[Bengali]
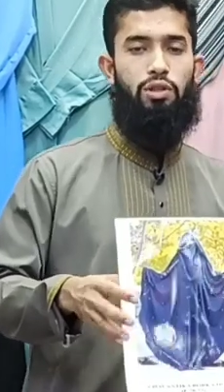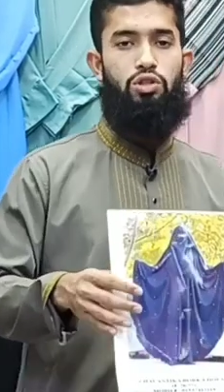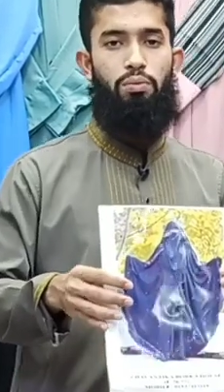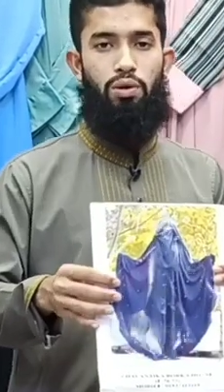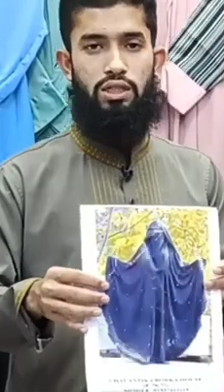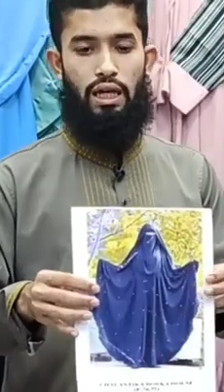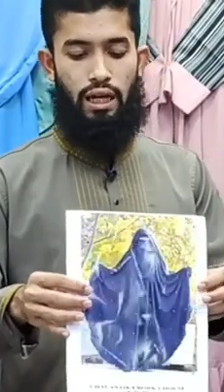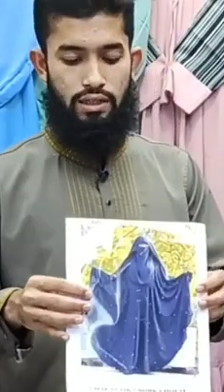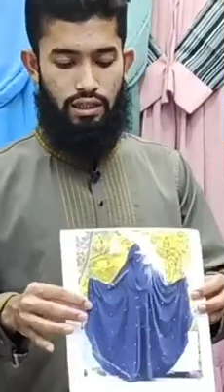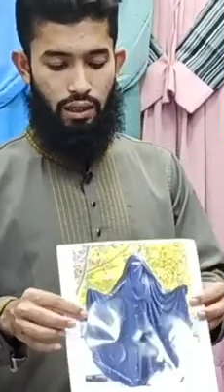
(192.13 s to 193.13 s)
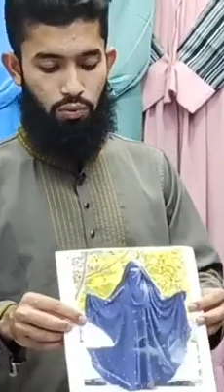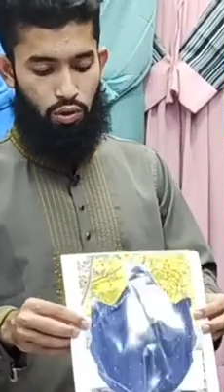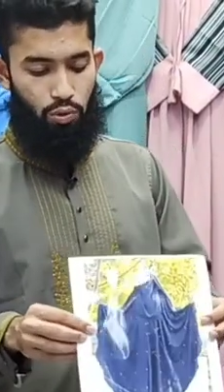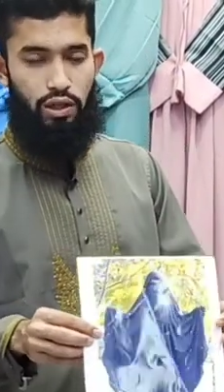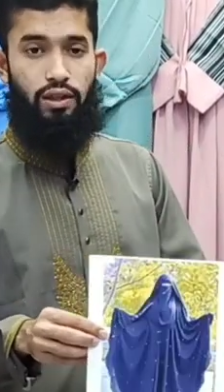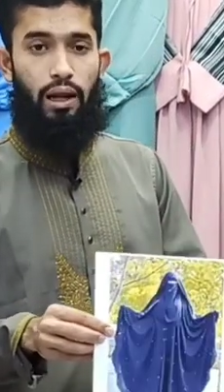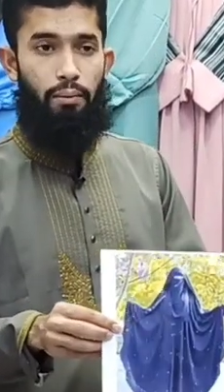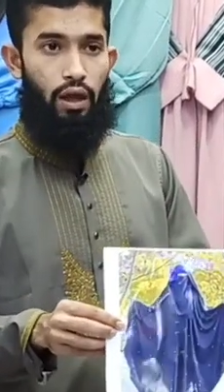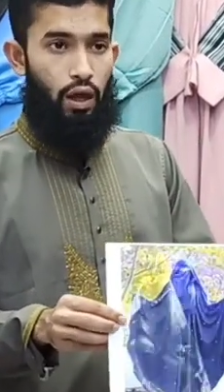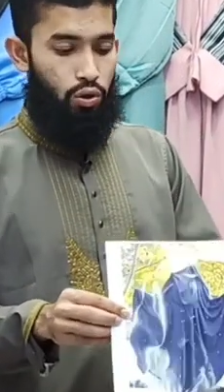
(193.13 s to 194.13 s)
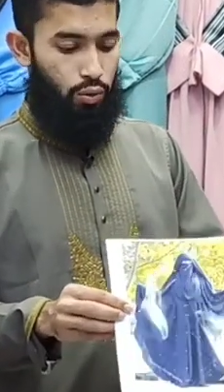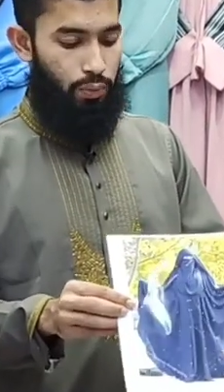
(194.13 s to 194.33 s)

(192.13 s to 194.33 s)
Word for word: আমাদের সম্পর্কে জানা আছে তারপরে বলে দিলাম তো